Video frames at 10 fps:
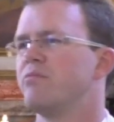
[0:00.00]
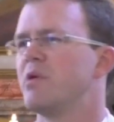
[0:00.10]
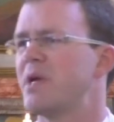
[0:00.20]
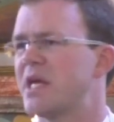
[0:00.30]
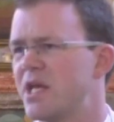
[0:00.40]

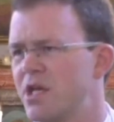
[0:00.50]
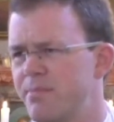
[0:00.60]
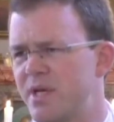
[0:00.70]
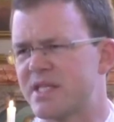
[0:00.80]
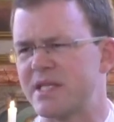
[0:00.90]
Wir
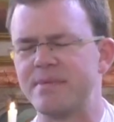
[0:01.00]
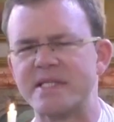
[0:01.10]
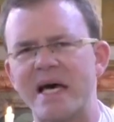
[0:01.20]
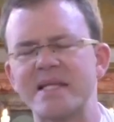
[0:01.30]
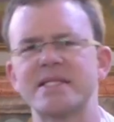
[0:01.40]
beginnen mit dem
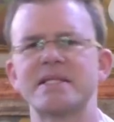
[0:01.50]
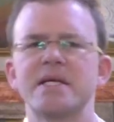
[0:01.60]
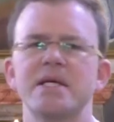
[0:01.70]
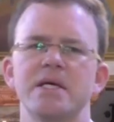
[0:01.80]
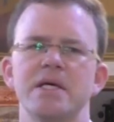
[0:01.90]

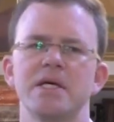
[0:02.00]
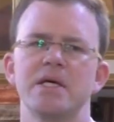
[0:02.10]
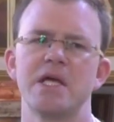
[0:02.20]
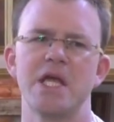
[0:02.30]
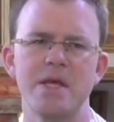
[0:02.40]
Satz,
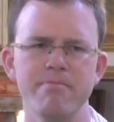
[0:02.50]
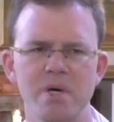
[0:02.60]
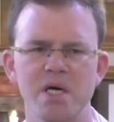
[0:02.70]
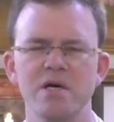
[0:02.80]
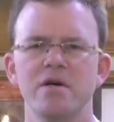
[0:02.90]

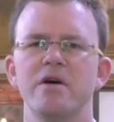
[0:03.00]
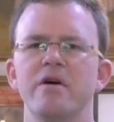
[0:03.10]
immer